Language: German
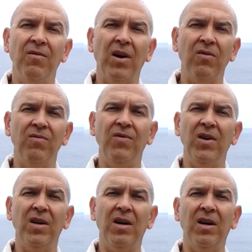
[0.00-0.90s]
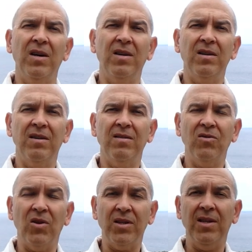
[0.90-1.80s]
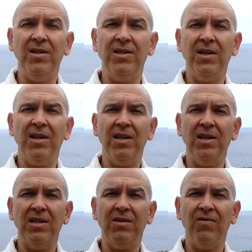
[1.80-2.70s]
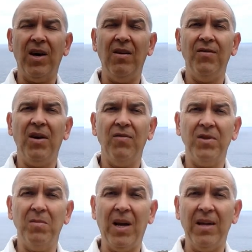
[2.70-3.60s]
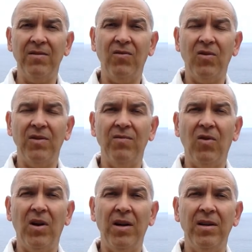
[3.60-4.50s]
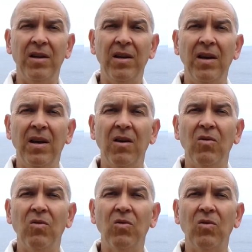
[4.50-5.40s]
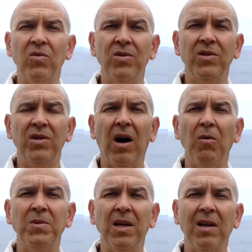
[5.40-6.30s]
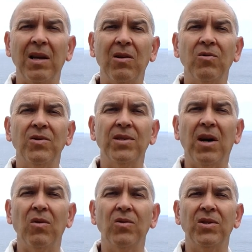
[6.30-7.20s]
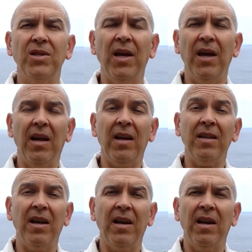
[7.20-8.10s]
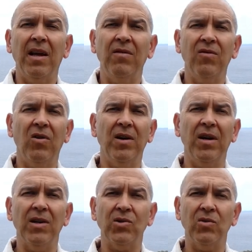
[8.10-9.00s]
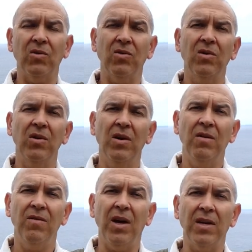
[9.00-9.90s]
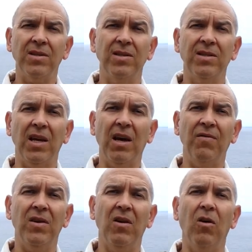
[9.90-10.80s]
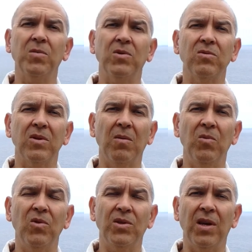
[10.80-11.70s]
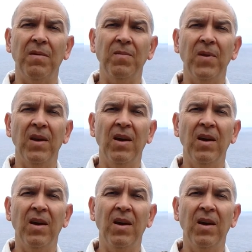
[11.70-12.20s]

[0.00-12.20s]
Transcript: warum wir äh, dorthin ziehen, ist, weil wir auf dem Land wohnen wollen und hauptsächlich uns aus der Erde ernähren wollen. Also wir essen sehr viel Obst und Gemüse.